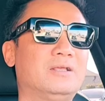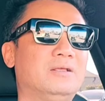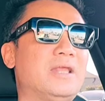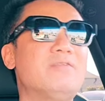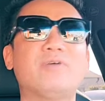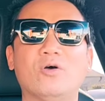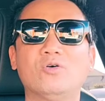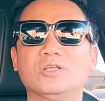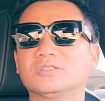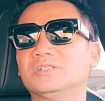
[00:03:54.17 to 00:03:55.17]
chính
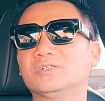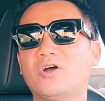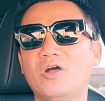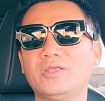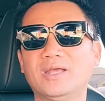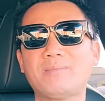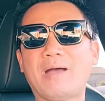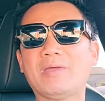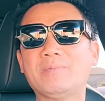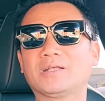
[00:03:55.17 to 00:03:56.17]
phủ thường thường có những cái
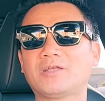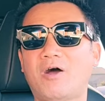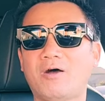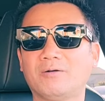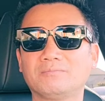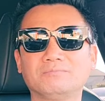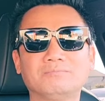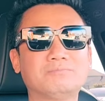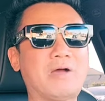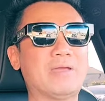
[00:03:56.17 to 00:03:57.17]
bảo hiểm nhân thọ
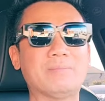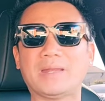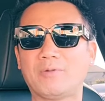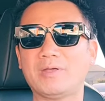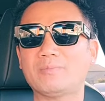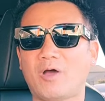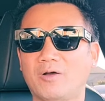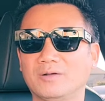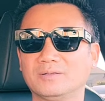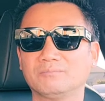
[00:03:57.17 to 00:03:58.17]
bảo hiểm này bảo hiểm
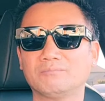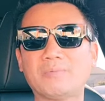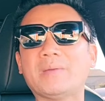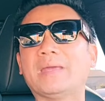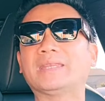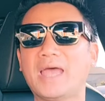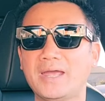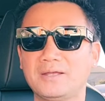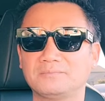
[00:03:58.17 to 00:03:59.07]
nọ bảo hiểm y tế